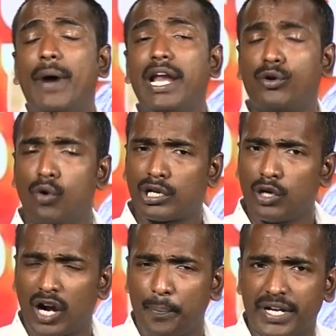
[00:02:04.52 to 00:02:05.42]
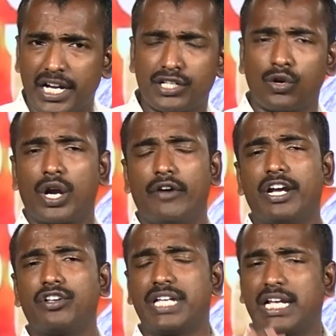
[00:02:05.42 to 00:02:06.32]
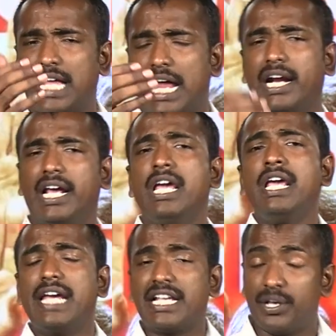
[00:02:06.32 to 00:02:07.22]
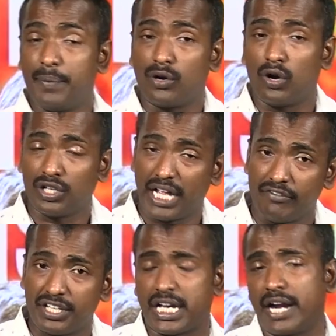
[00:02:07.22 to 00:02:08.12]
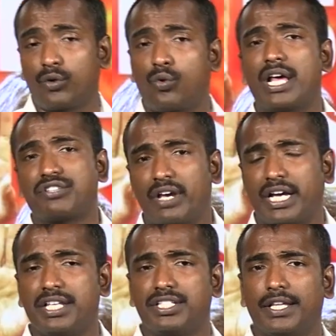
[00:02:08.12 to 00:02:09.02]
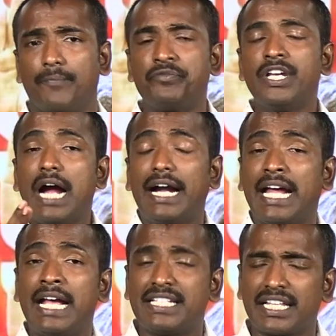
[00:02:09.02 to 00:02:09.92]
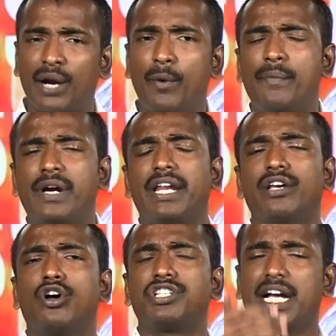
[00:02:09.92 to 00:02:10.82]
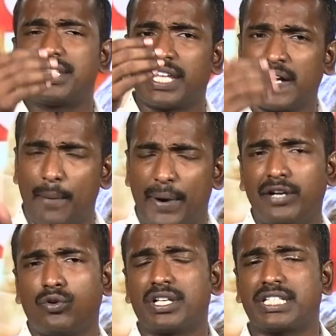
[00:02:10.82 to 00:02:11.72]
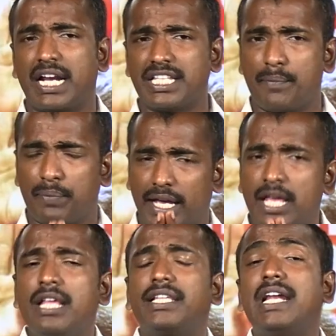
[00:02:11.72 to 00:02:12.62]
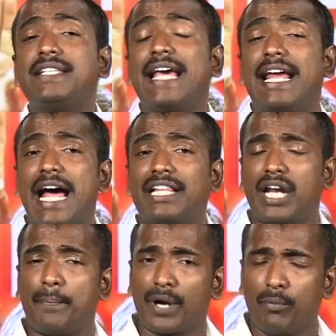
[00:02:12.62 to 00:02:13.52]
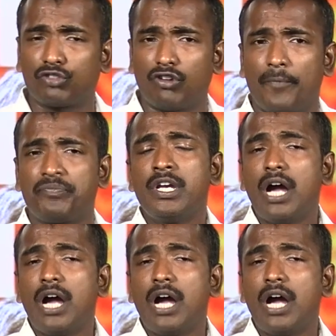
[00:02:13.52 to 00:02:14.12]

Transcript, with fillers: మళ్ళీ కోర్టులో ఒక పిటిషన్ కూడా వేయడం జరిగింది ఆల్రెడీ ఏసీబీ కోర్టు దాని విచారణకు కూడా స్వీకరించింది అంటే చంద్రబాబు గారు ఈరోజు ఖచ్చితంగా బయటకు వస్తారని చెప్పి తెలిసే రాత్రి ఆ ప్రభుత్వం